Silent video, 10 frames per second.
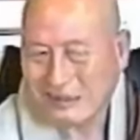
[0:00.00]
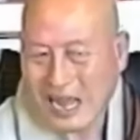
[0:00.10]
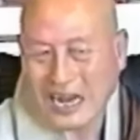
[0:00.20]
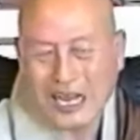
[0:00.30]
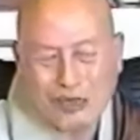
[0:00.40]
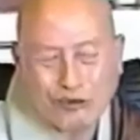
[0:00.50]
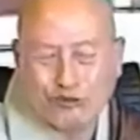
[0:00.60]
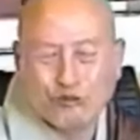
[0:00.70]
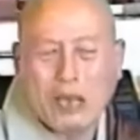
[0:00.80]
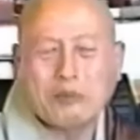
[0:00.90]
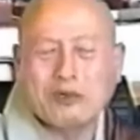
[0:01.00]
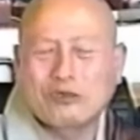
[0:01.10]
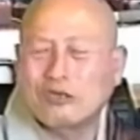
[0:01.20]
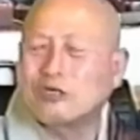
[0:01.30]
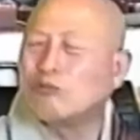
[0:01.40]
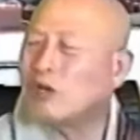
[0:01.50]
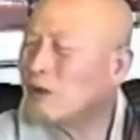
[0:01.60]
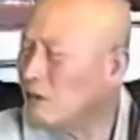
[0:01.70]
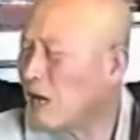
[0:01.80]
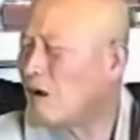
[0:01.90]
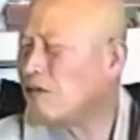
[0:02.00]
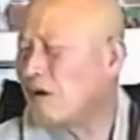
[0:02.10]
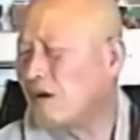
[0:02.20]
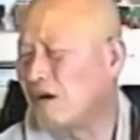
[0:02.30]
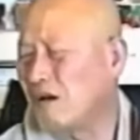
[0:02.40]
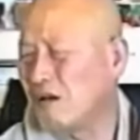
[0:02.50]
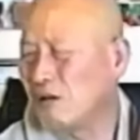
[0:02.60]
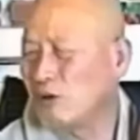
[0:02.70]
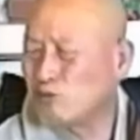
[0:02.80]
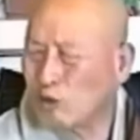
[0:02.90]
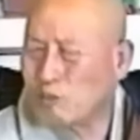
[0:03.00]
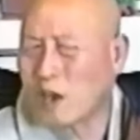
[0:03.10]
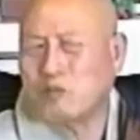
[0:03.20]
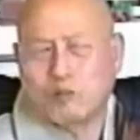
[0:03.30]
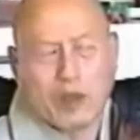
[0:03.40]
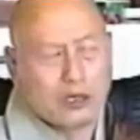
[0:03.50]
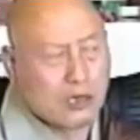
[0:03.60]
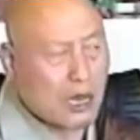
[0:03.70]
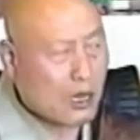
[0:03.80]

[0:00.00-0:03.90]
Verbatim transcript: 아리가도로 수백 번 들은데 왜 그거 나오노? 그 돈1백불 빼있다.